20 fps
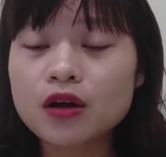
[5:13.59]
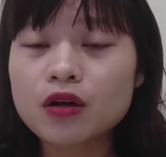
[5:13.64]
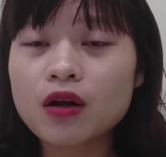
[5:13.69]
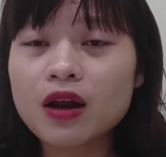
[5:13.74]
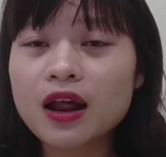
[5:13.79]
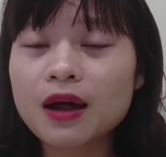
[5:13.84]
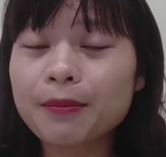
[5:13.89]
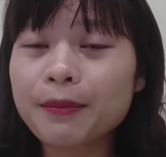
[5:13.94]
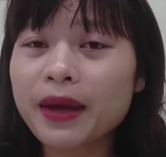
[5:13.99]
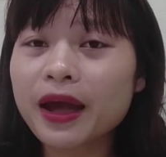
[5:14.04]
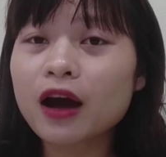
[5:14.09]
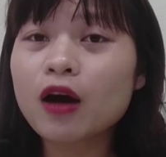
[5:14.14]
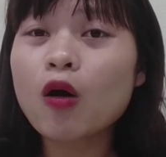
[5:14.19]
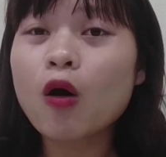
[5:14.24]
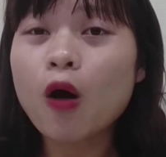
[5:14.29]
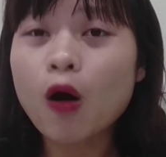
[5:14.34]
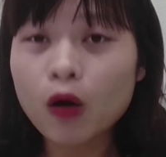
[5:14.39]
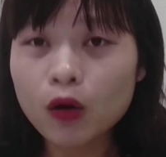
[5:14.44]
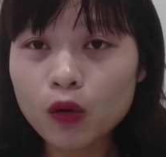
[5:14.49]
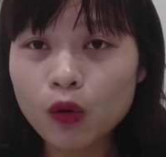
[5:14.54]
đó là bé
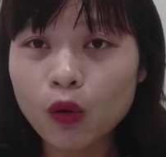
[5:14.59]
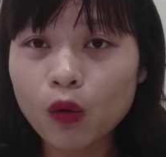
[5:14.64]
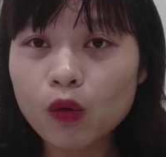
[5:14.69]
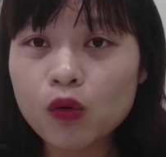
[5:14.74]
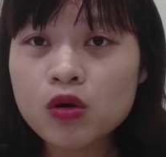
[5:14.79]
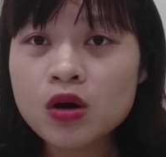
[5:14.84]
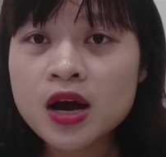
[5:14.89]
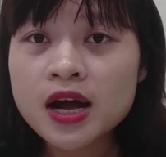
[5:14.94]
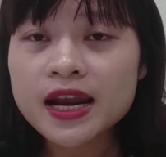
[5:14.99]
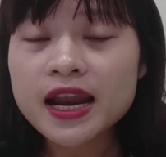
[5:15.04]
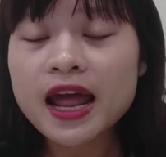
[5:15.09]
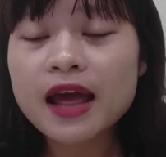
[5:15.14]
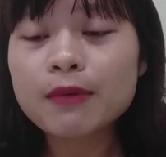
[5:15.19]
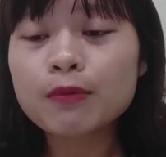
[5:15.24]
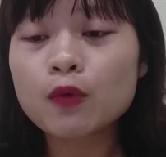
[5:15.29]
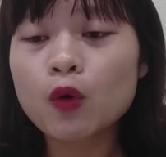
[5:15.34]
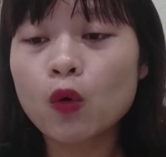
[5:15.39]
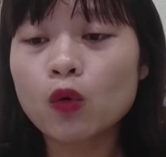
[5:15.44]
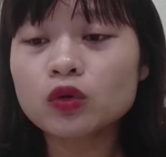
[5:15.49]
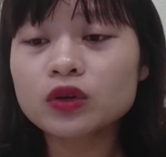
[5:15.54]
khó ngủ,
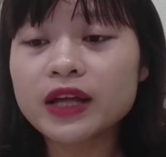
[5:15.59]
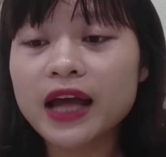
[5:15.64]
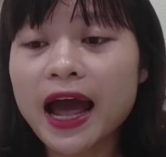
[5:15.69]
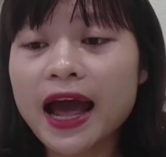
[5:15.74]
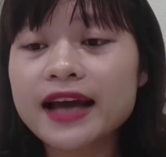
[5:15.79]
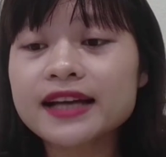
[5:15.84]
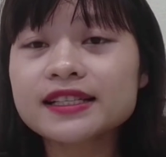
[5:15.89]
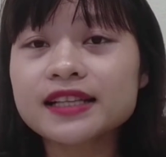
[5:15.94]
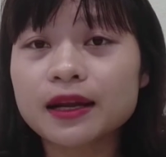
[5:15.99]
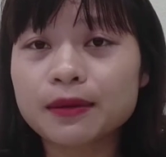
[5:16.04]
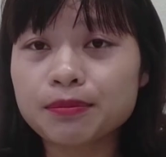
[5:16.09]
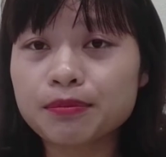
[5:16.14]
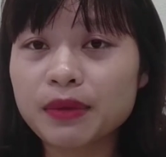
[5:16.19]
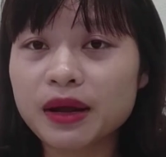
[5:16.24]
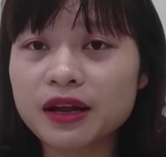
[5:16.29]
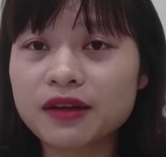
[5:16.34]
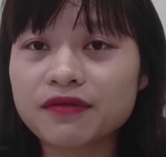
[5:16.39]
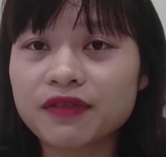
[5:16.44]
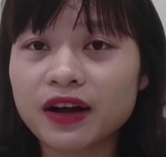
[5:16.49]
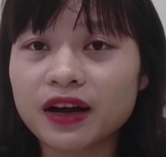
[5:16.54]
đêm ngủ thì hay giật
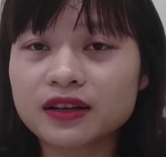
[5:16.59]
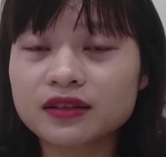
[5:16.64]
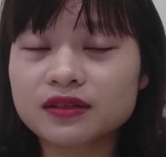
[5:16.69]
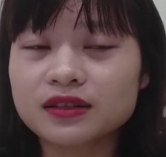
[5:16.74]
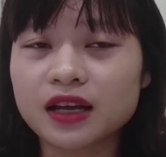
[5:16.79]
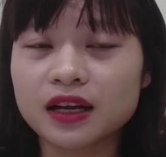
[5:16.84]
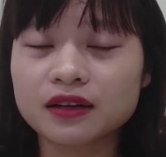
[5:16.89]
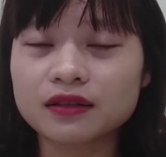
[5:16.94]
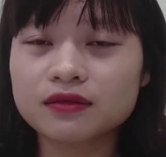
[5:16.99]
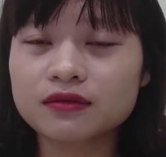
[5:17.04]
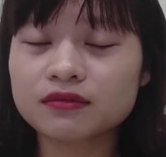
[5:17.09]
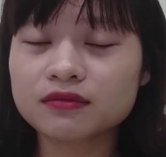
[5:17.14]
mình và giật